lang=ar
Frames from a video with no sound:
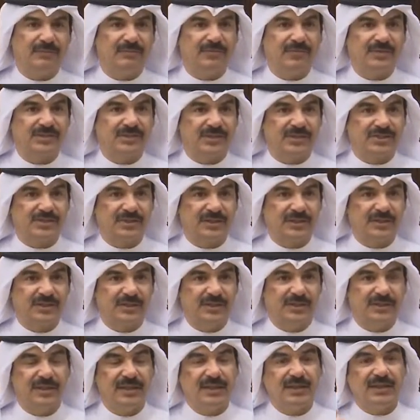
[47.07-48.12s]
من فيزا
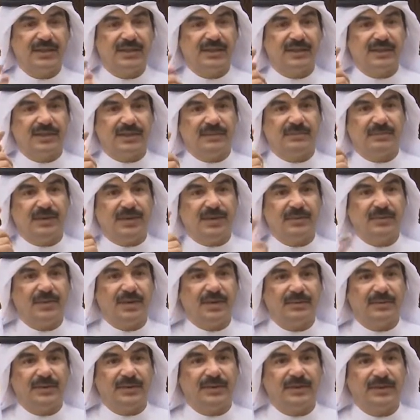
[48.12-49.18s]
الشنغن كان من
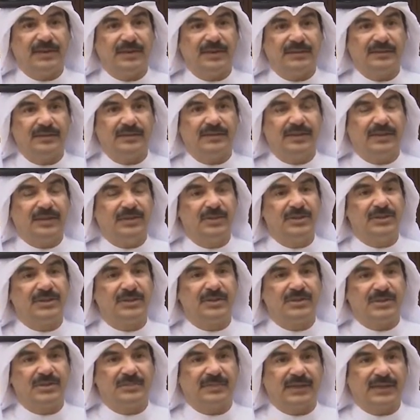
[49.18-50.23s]
اولى اولوياته تحويل
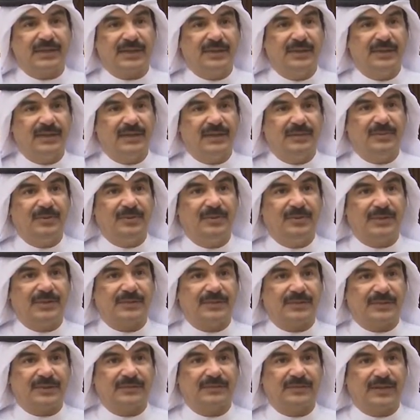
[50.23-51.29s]
جواز البحرين الى
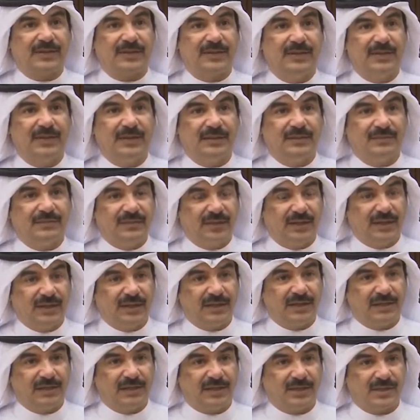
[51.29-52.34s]
بيومترك ففي
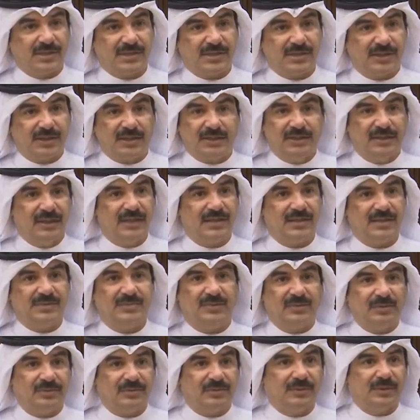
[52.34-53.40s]
حاله الجواز العادي لن
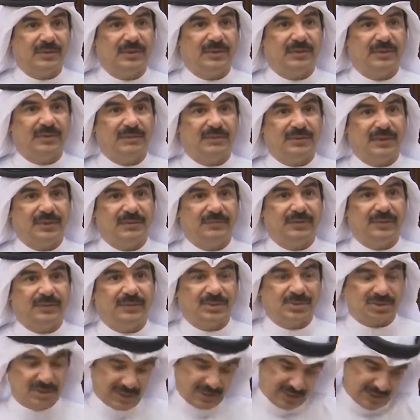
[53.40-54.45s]
يسمحوا آه، بالاعفاء من
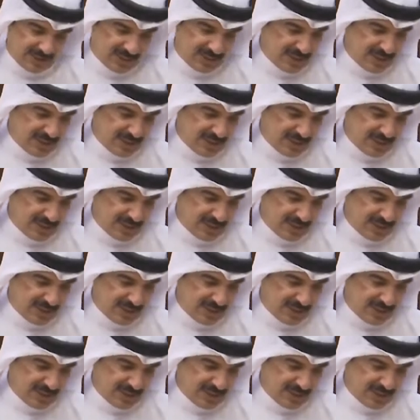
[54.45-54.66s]
الشنغن